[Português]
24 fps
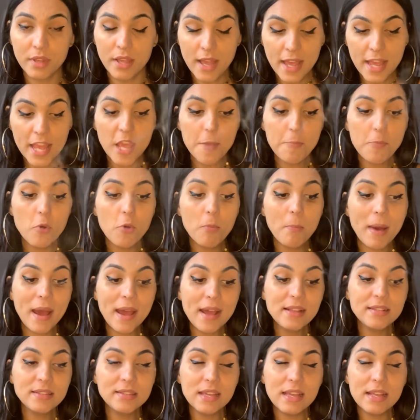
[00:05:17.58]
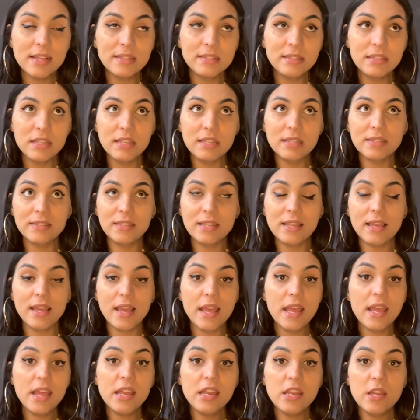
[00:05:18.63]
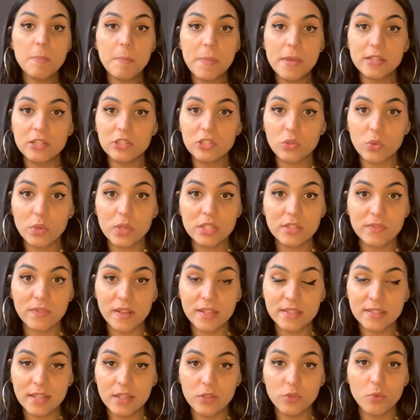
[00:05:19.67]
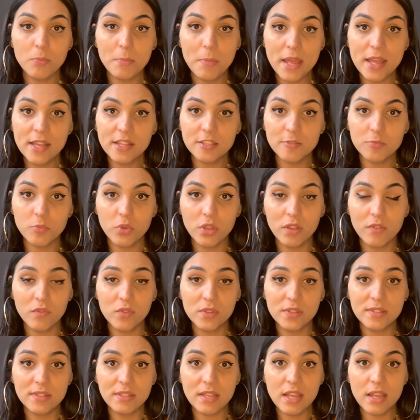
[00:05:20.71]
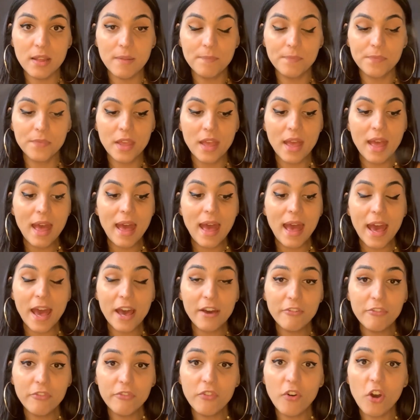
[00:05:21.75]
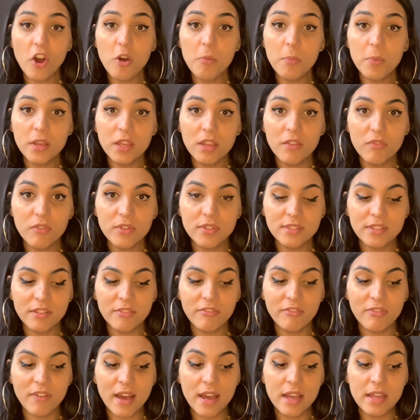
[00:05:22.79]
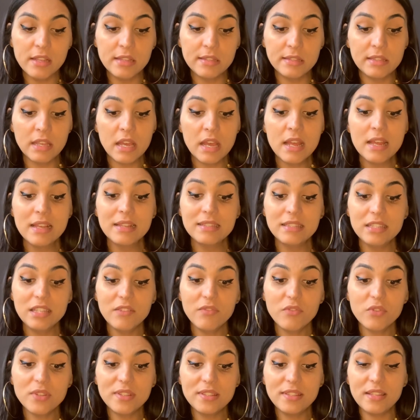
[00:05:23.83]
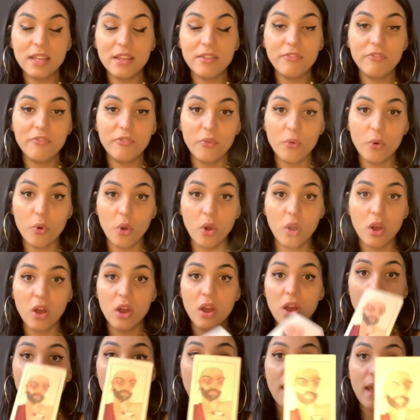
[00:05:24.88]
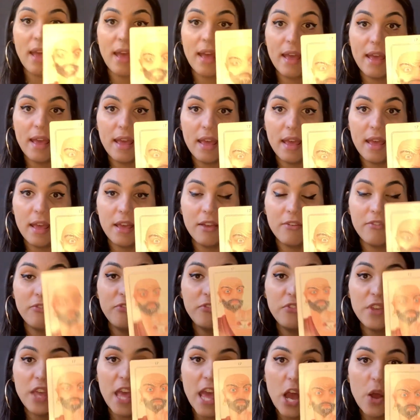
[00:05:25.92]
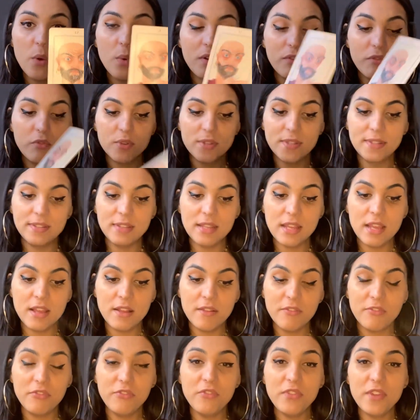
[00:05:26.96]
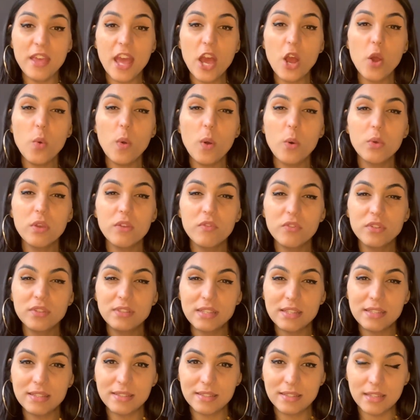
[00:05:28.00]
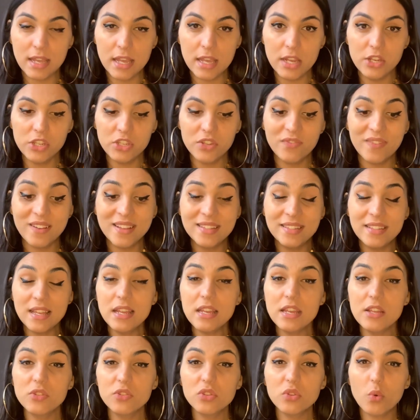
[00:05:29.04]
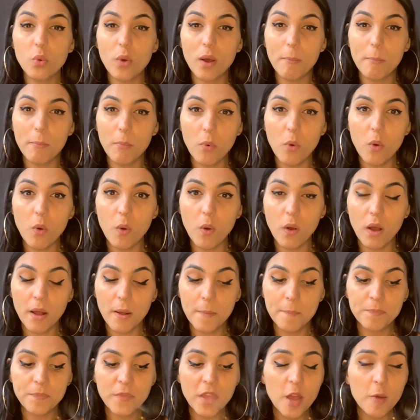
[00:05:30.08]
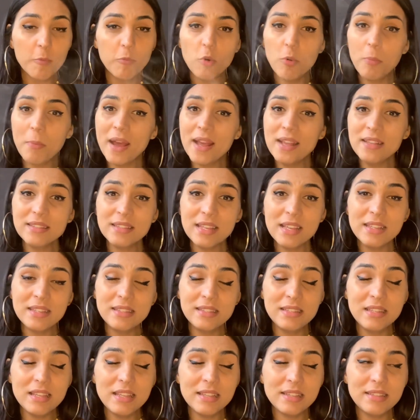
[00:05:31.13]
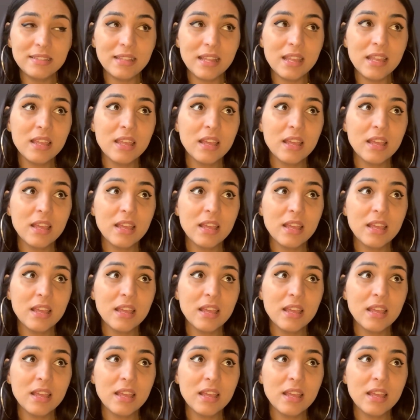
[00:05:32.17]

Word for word: E por mais que existem N pessoas fazendo o mesmo que você, a forma que você faz se você for é, fiel a você, fiel ao que você sente, fazer isso com amor, por mais que existem